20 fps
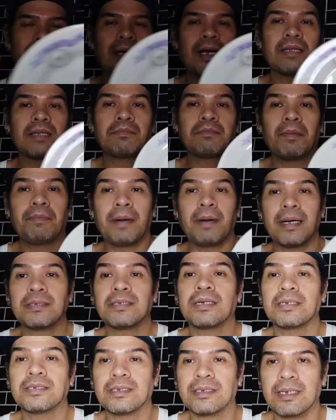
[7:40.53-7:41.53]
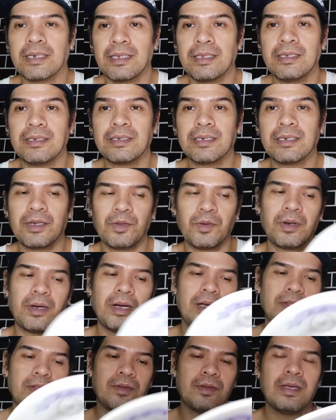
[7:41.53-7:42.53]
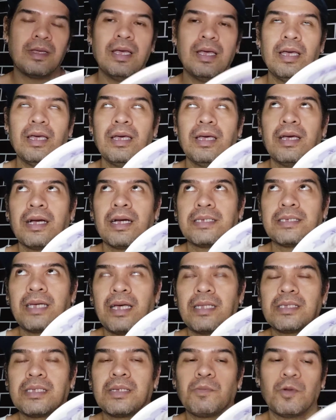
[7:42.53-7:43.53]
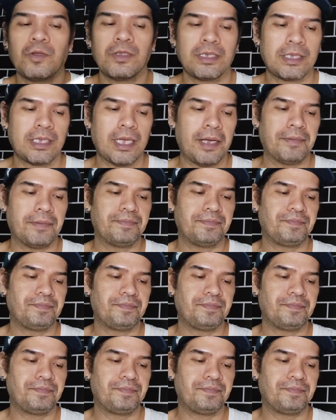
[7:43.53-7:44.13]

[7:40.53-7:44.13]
Kahit mabasag siya, hindi siya ganun kaano kasakit sa bulsa.